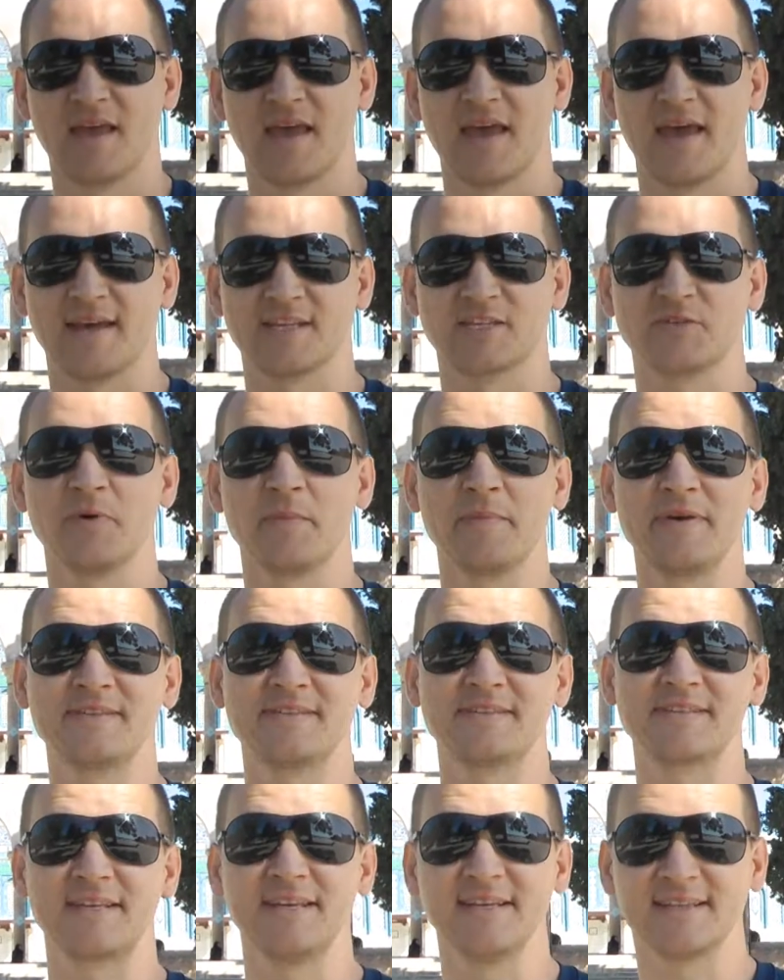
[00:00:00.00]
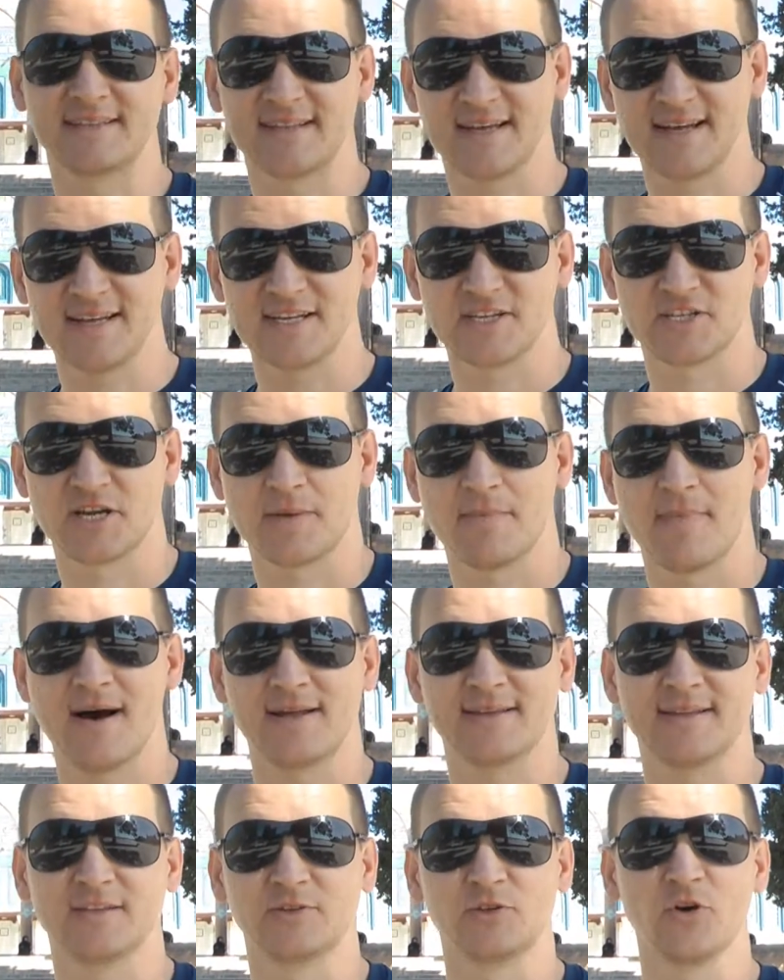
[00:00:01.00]
Essa é uma mesquita
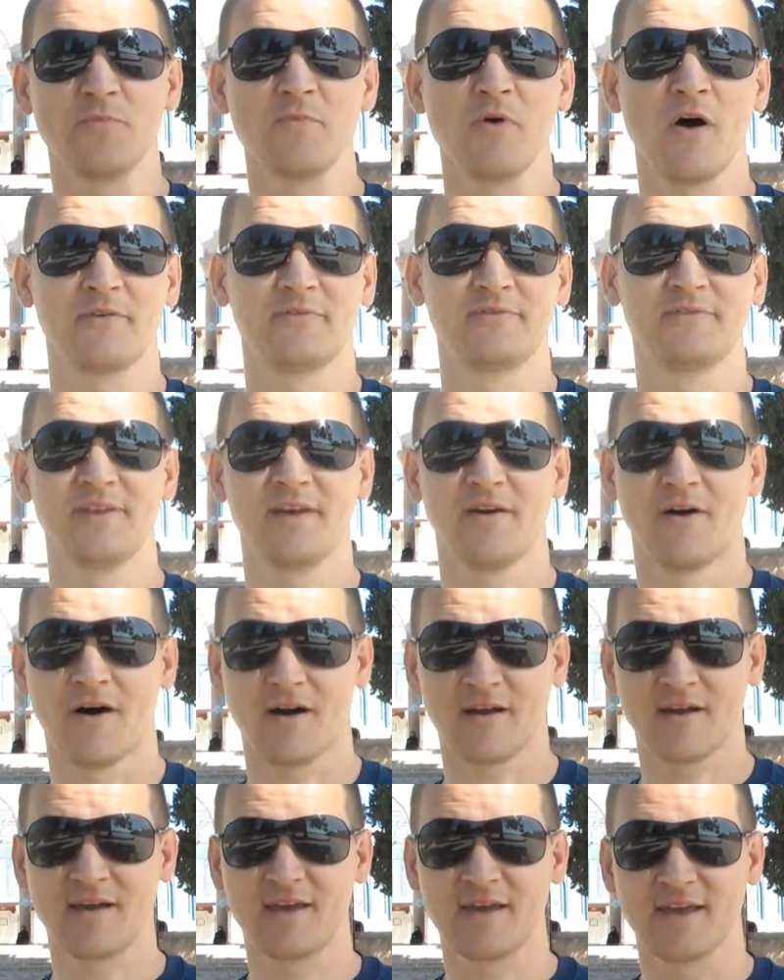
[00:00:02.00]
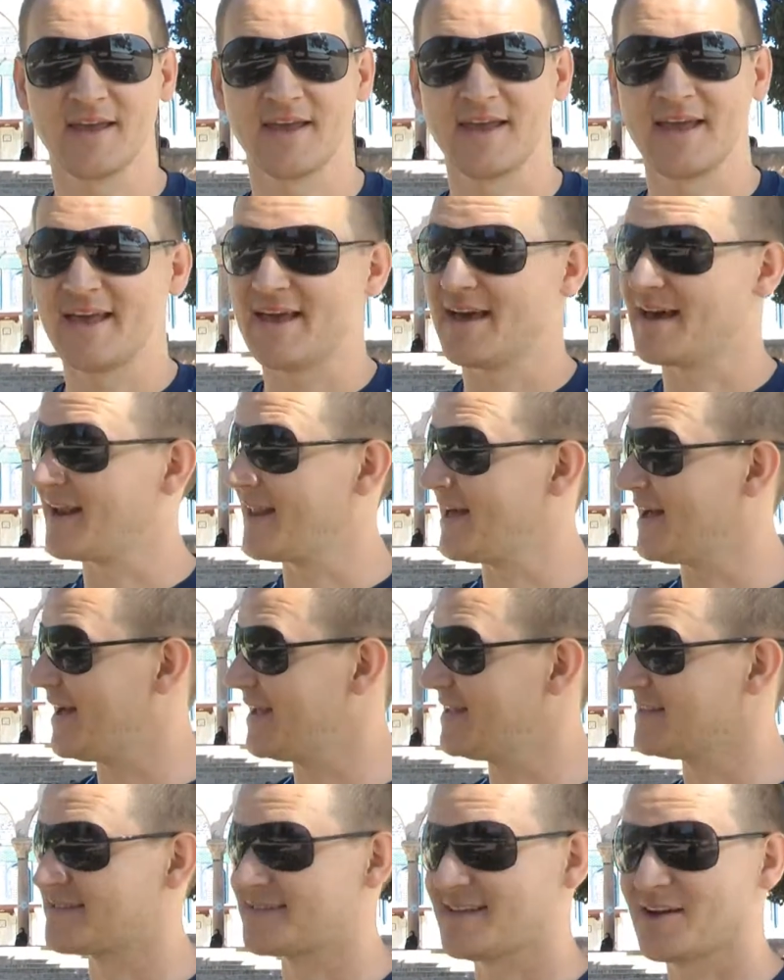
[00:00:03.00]
chamada Dome of the Rock.
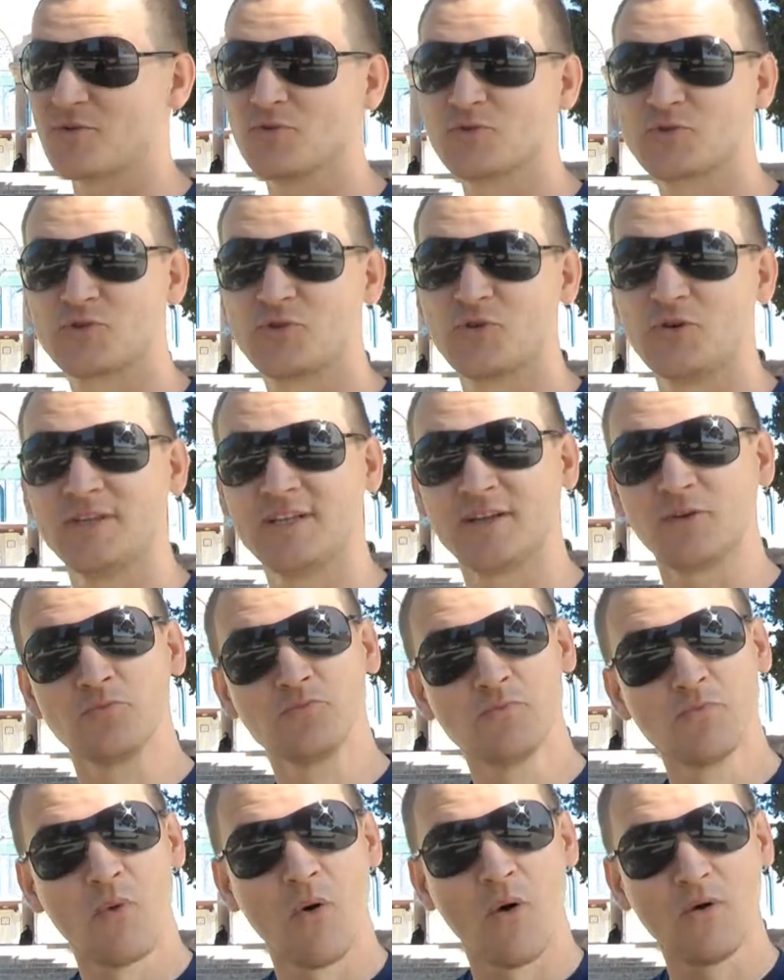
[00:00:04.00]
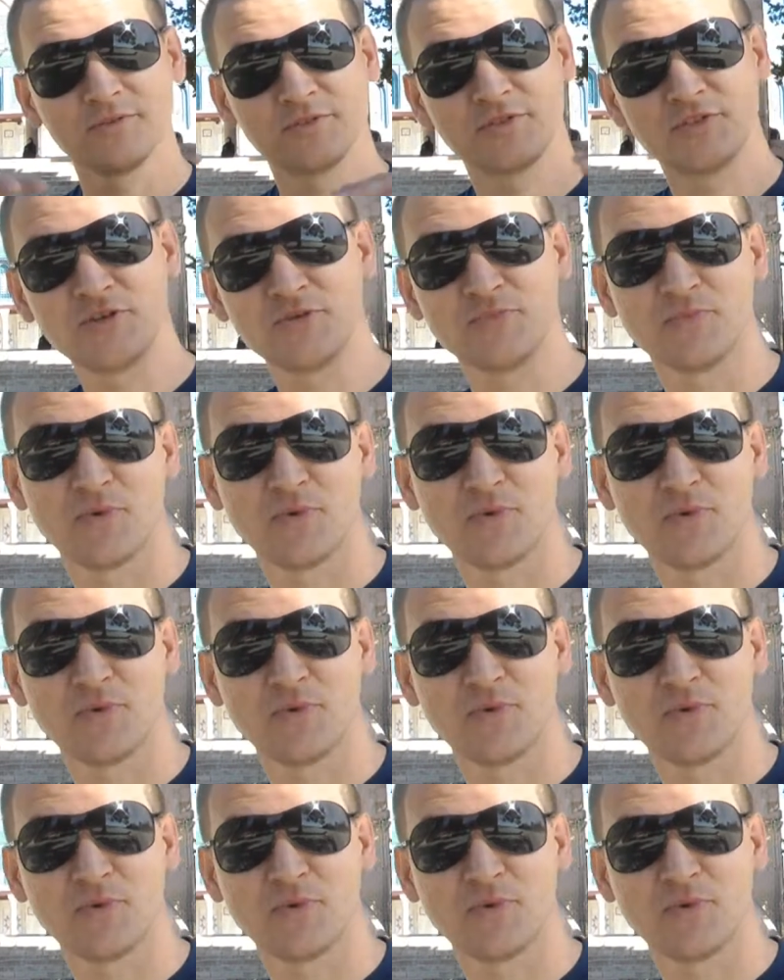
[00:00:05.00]
Ela está construída no Monte